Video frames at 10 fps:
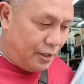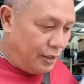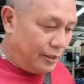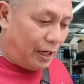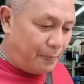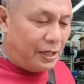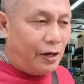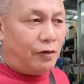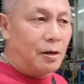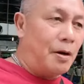Nakabili
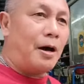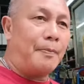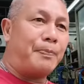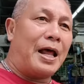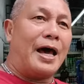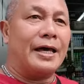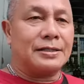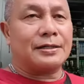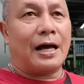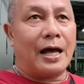ako ng mga ah, plies,
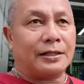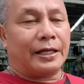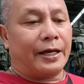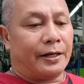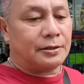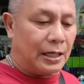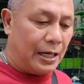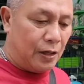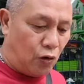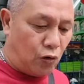cutter,
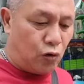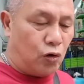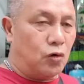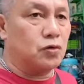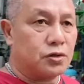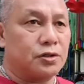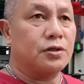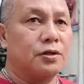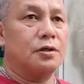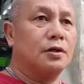tsaka long lows.
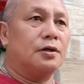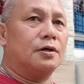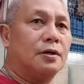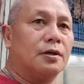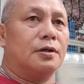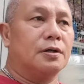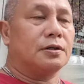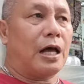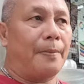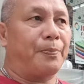
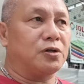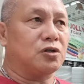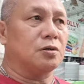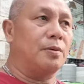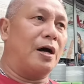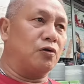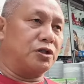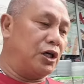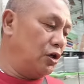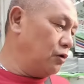Tapos mga
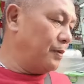kutsilyo, mga